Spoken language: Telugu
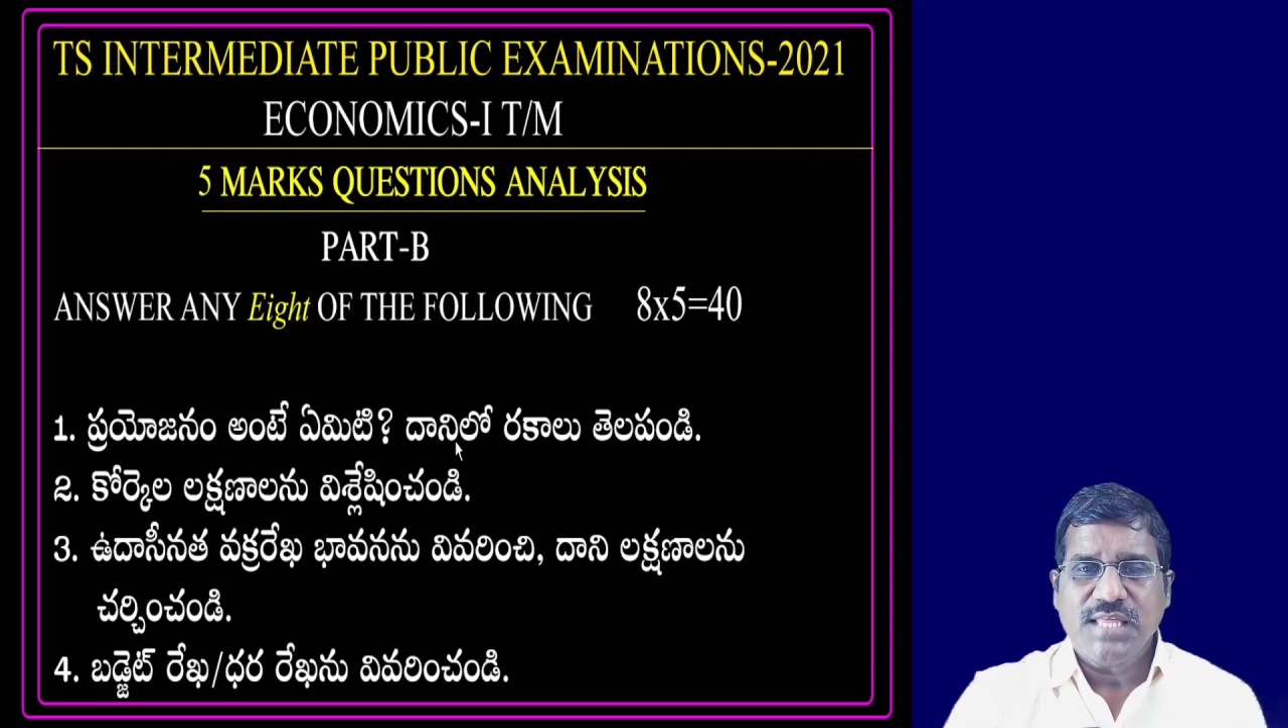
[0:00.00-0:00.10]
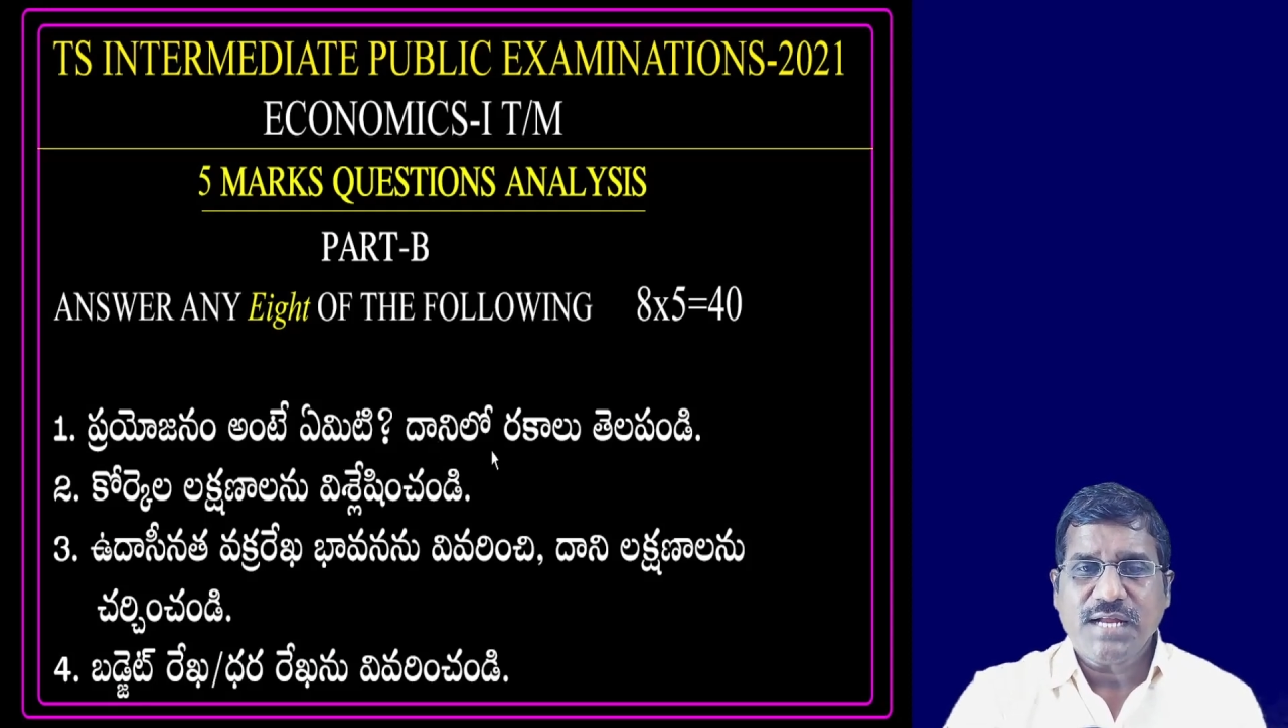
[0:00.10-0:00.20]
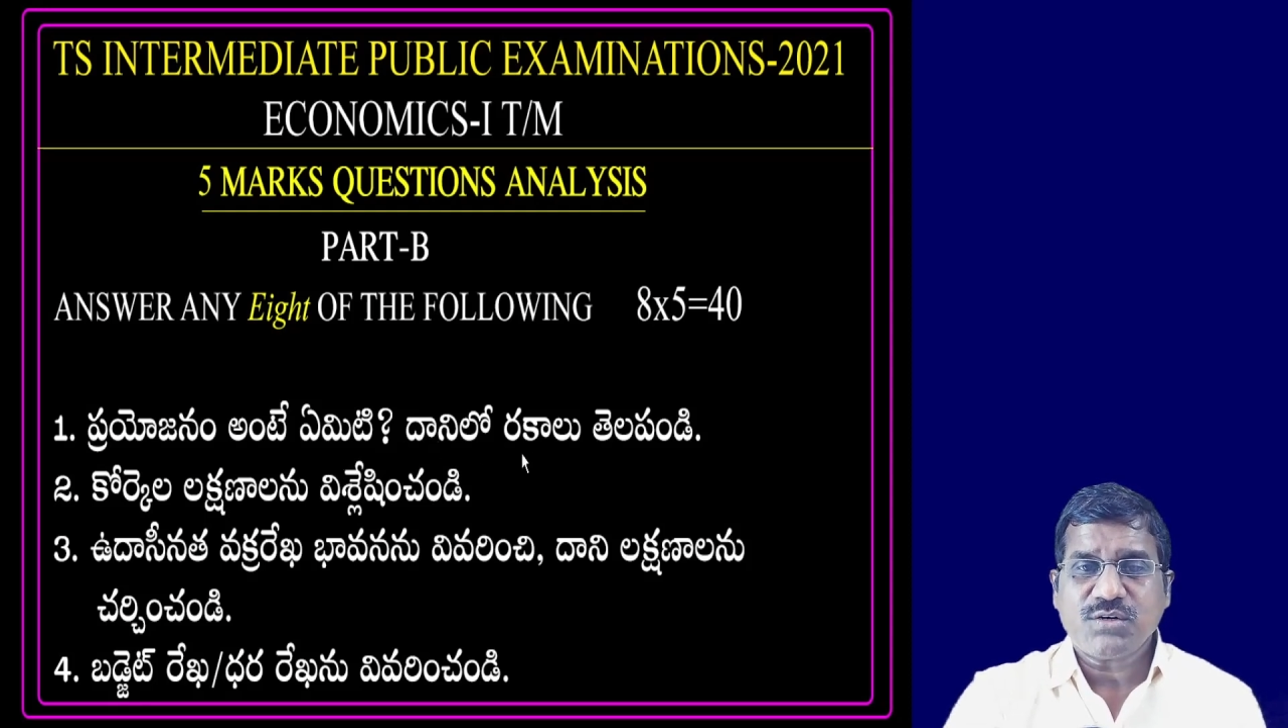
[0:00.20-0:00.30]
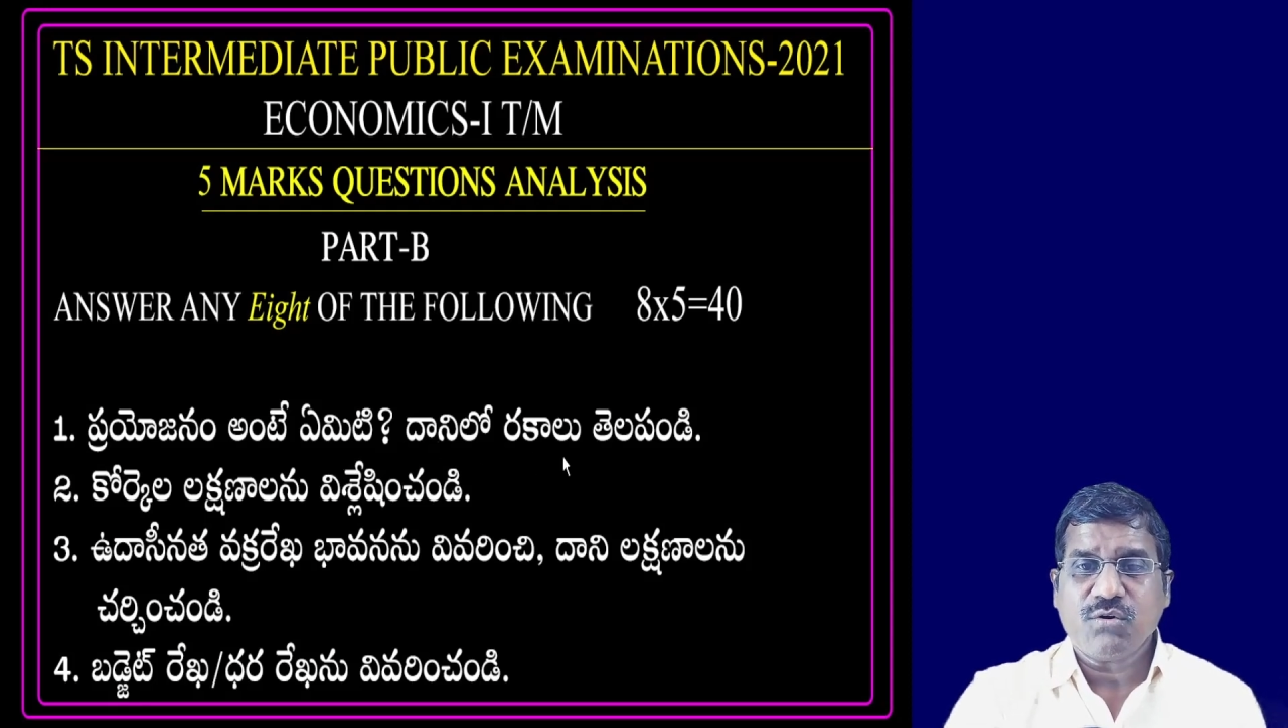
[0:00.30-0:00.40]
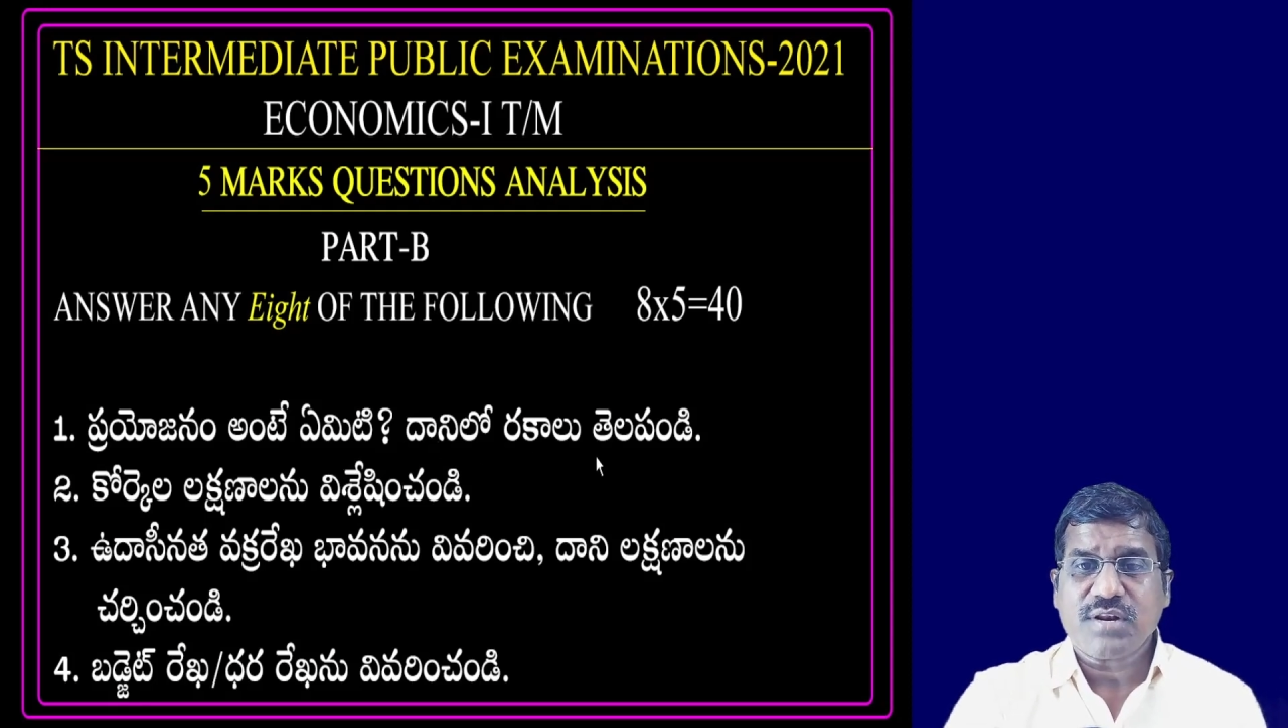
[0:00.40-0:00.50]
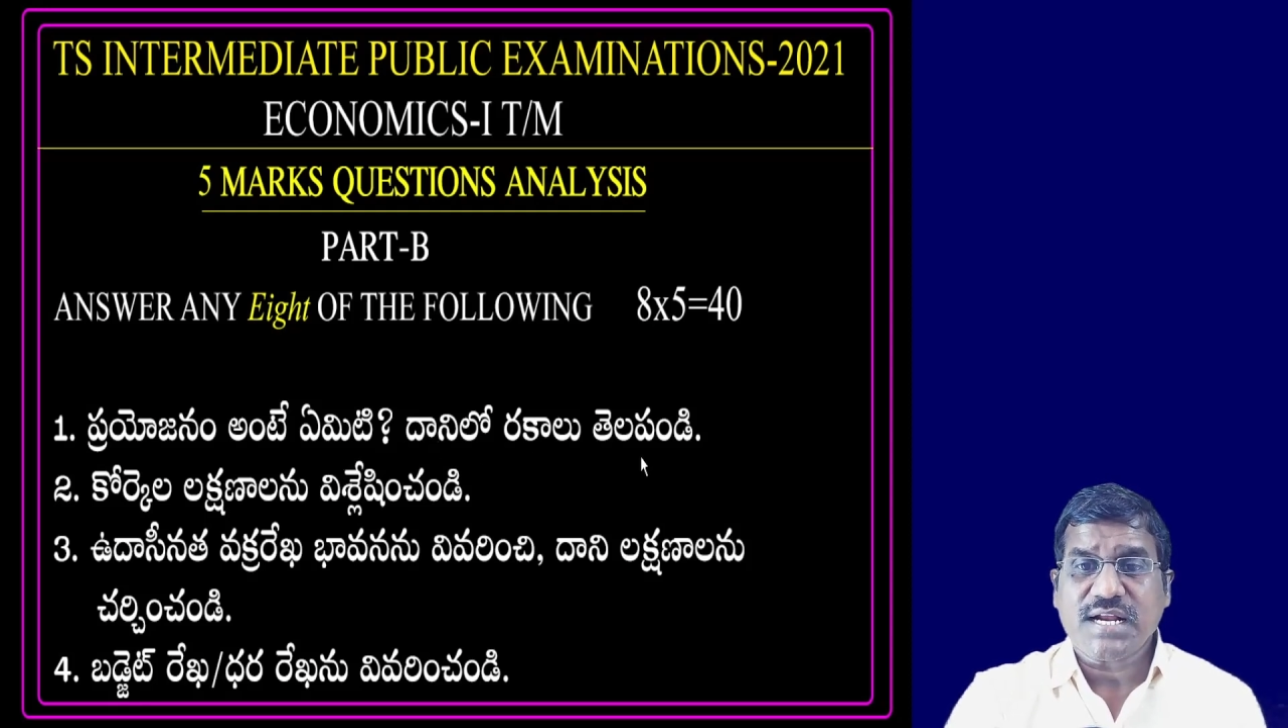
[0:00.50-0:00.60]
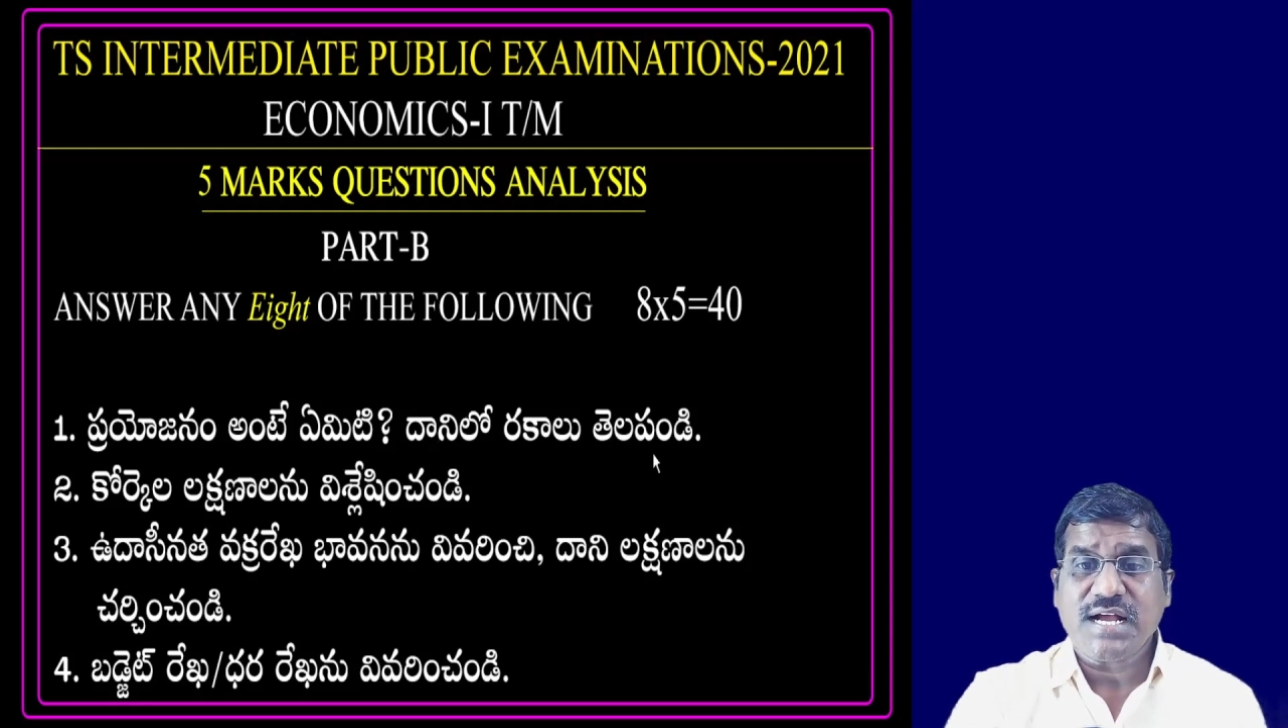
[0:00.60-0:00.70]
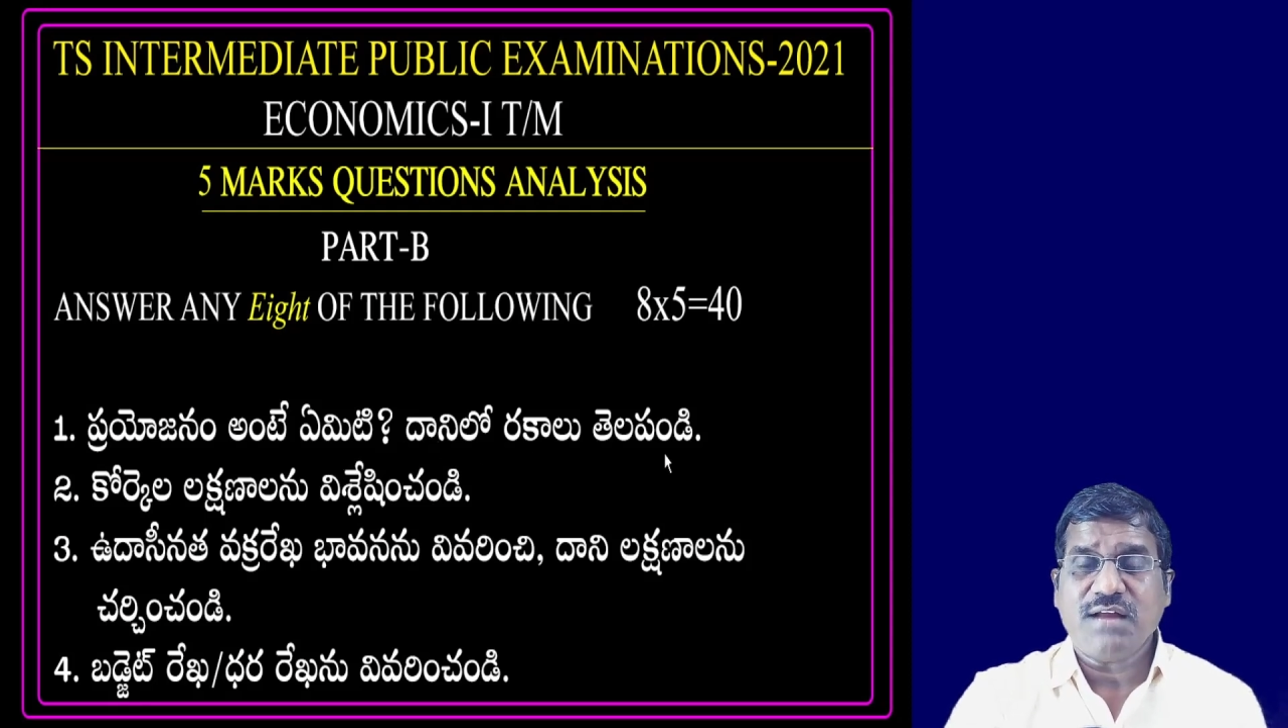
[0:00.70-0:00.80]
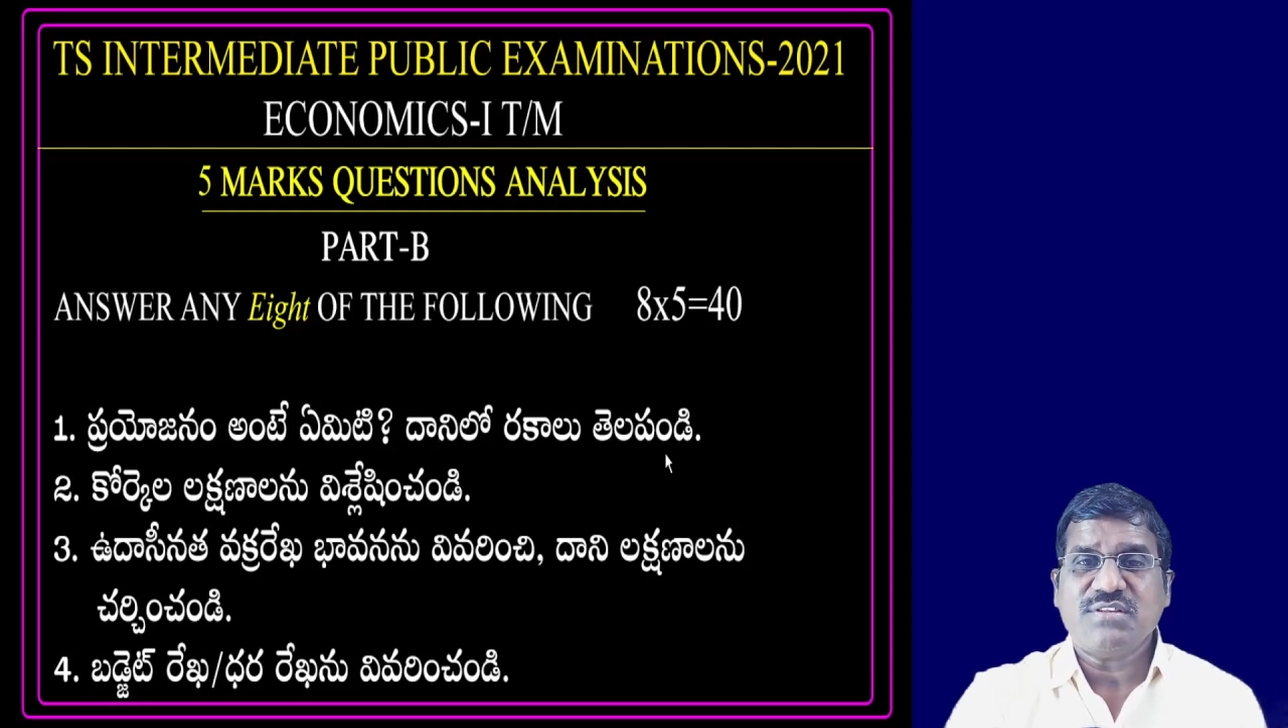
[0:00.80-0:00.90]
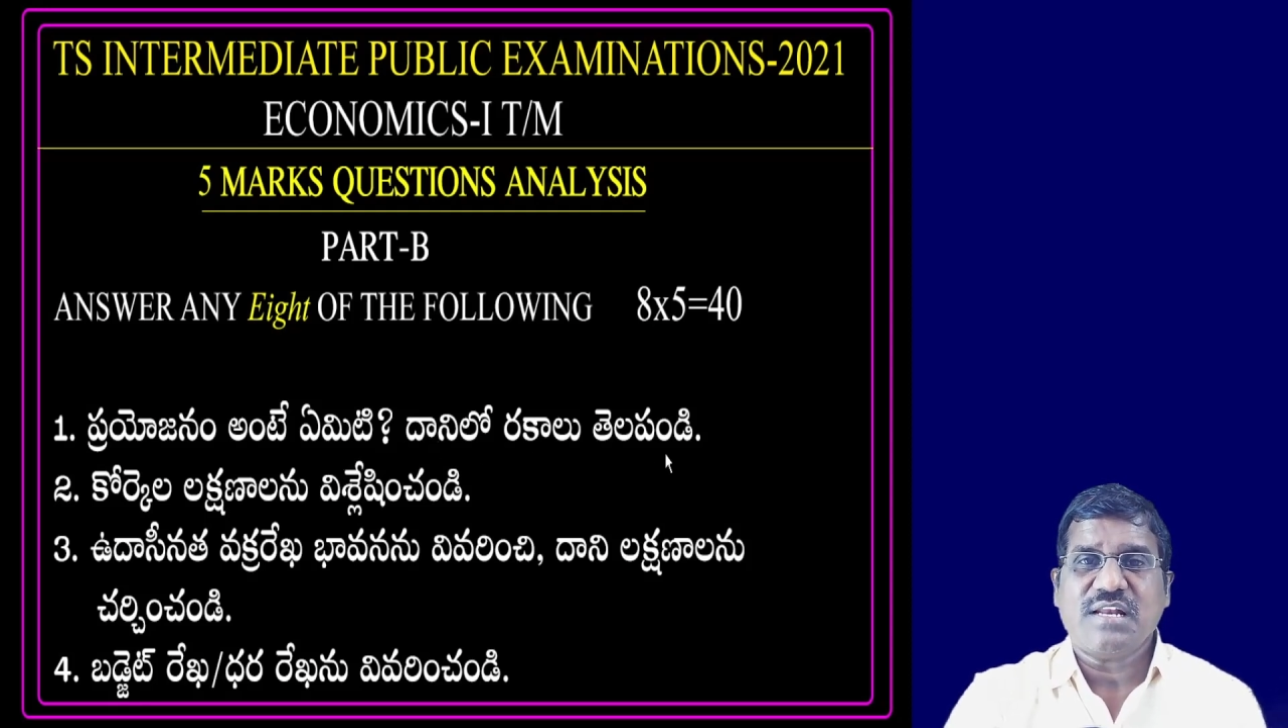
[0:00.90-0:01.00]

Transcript: దాంట్లో రకాలు